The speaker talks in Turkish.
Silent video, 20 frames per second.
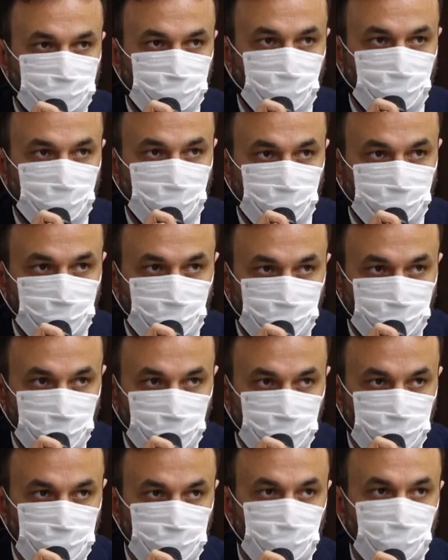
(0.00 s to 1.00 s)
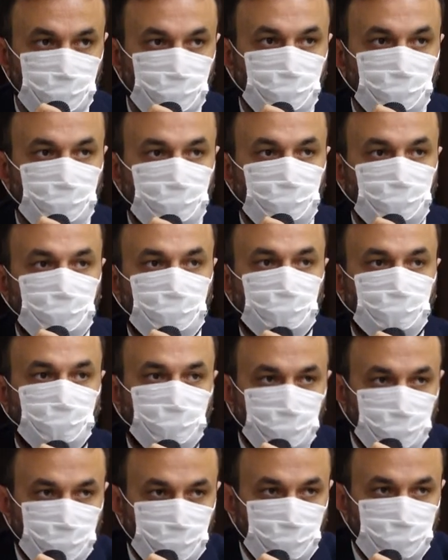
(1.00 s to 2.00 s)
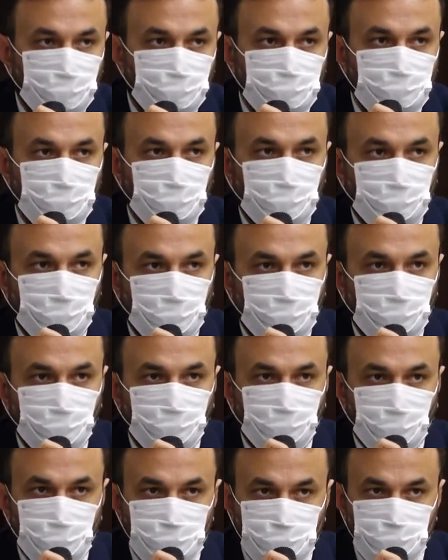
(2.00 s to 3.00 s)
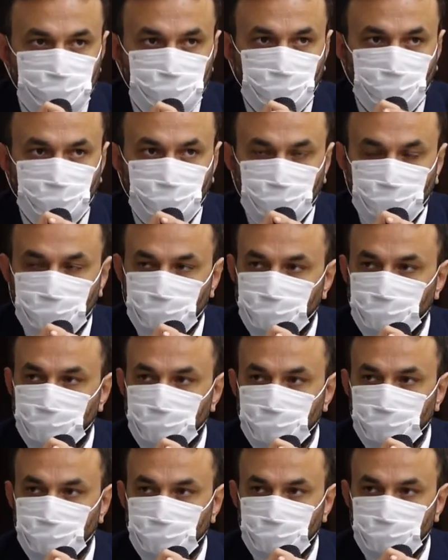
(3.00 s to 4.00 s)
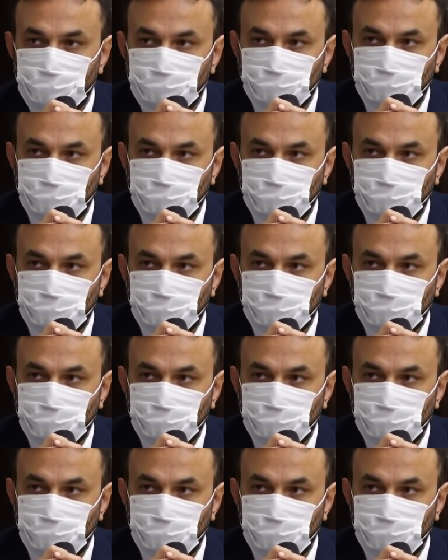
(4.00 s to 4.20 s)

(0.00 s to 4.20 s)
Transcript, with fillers: Planlama yapıyoruz. Oyunlarımız tekrardan başlayacak. Ee,